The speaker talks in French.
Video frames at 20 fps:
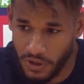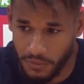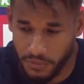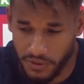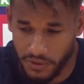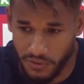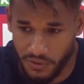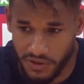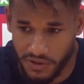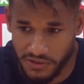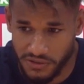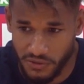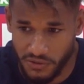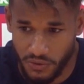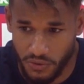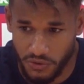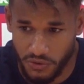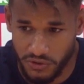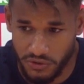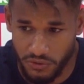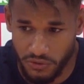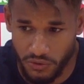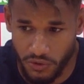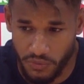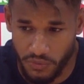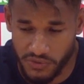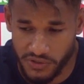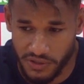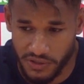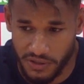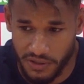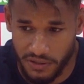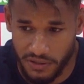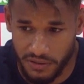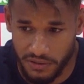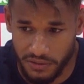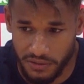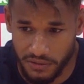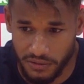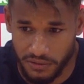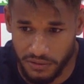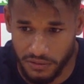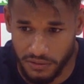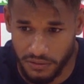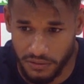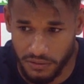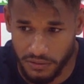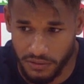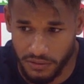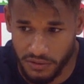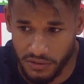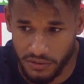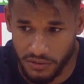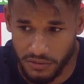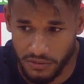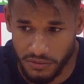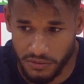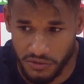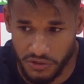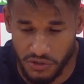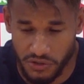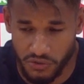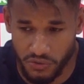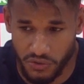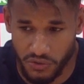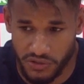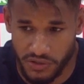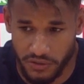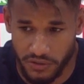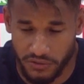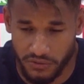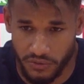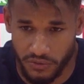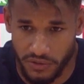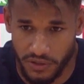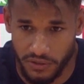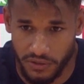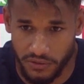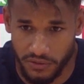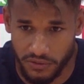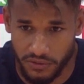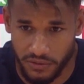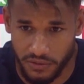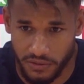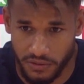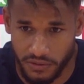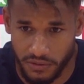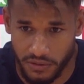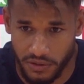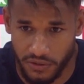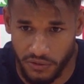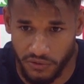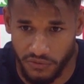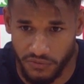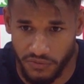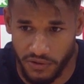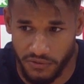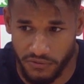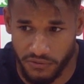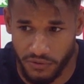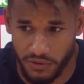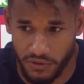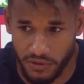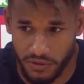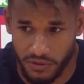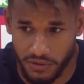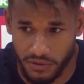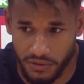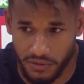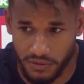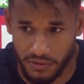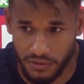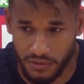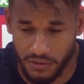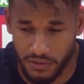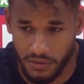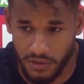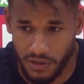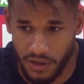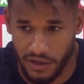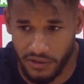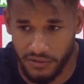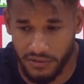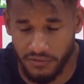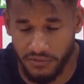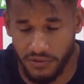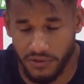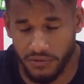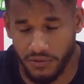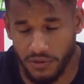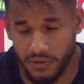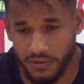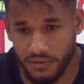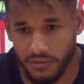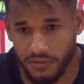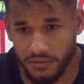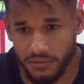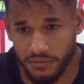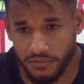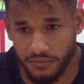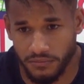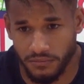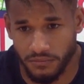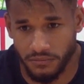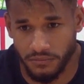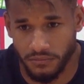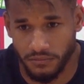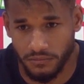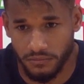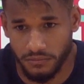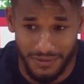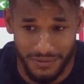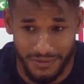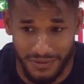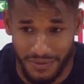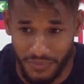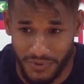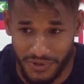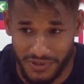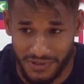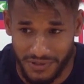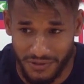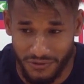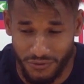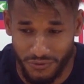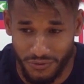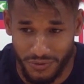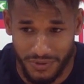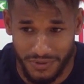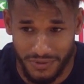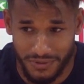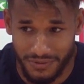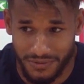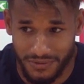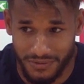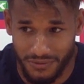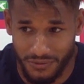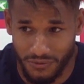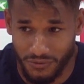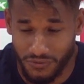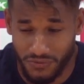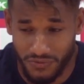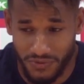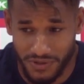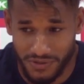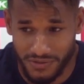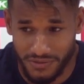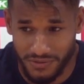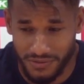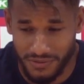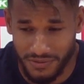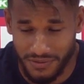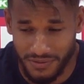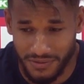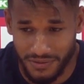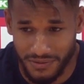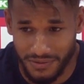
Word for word: Après, voilà, si on continue comme ça, c'est sûr que ça va tourner en notre, en notre faveur avec des victoires. Et on est pressé de jouer. De toute façon,